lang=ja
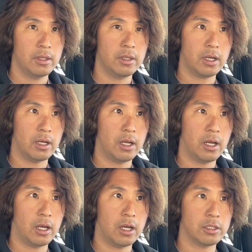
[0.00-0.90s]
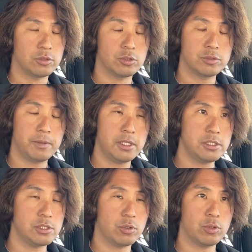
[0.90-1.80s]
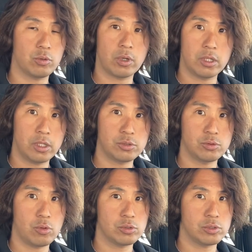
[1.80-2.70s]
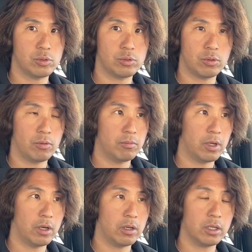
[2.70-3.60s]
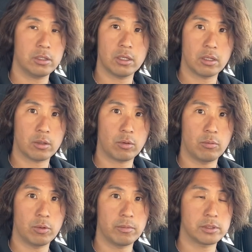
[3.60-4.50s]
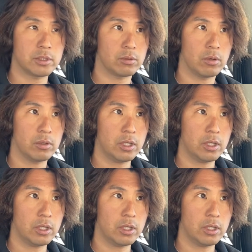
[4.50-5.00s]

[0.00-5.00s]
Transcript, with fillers: だから、そのスペイン人の人とかね、中国人の人はほんまラッキーやなとは思いますけど。